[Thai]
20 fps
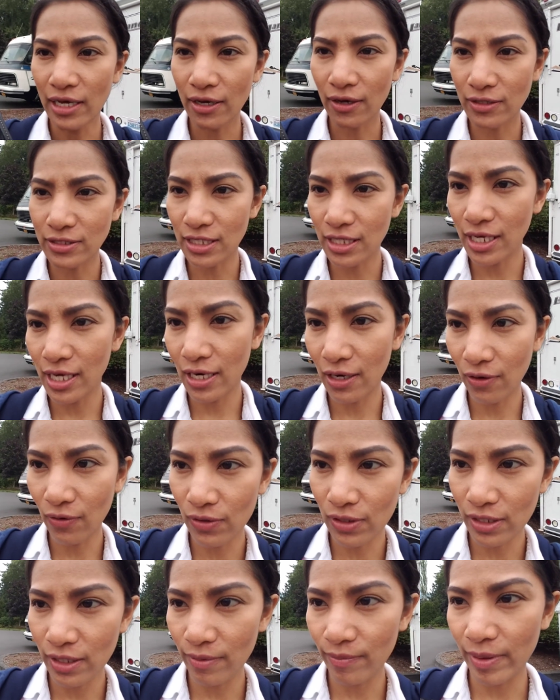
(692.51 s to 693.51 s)
ก็จะเห็นรถ
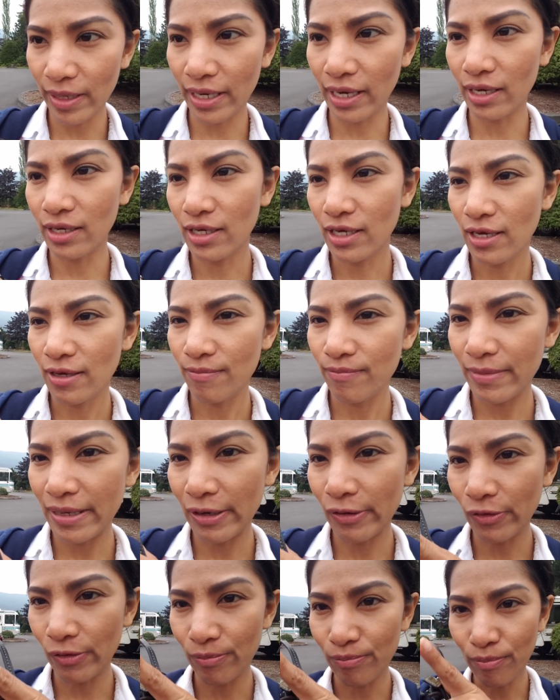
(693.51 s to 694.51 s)
เห็นไหมคะมี
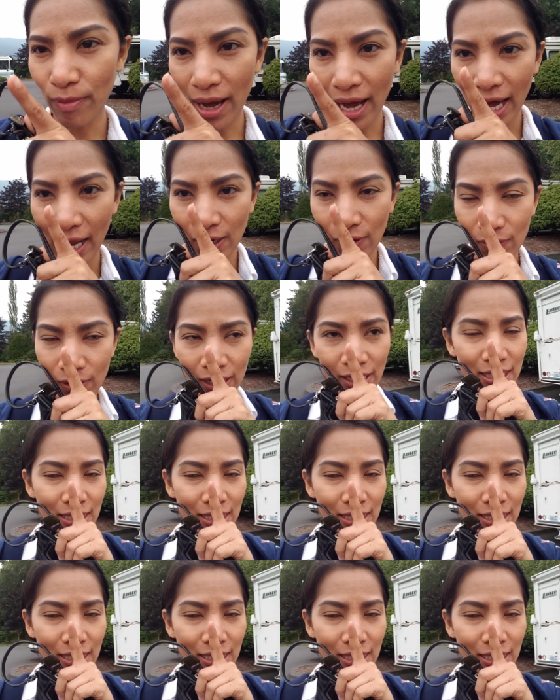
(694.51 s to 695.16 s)
รถบ้านรถอะไร